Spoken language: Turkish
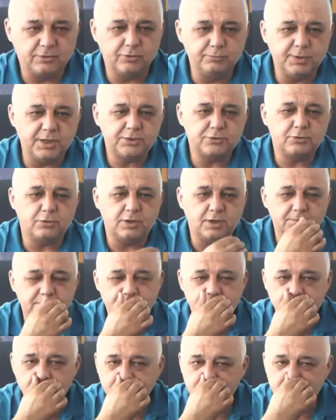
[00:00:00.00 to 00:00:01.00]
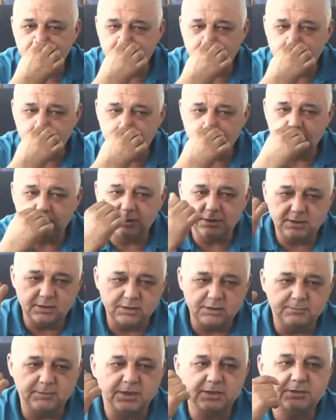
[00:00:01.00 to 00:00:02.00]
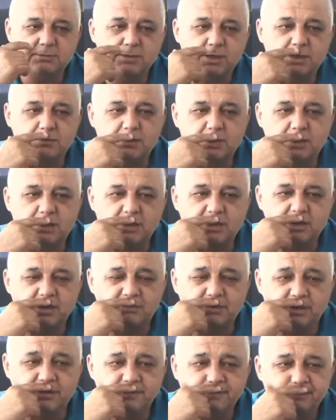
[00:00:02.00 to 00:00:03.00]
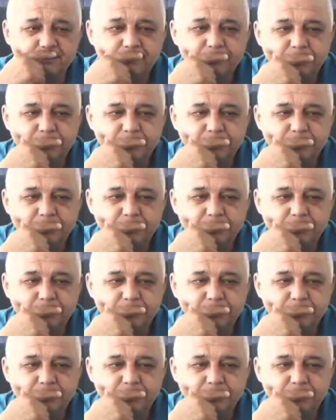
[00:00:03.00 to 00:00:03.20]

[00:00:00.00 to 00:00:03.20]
Onu beş gol atmıştık biz. İkinci, ikinci maçta beraber kaldık ama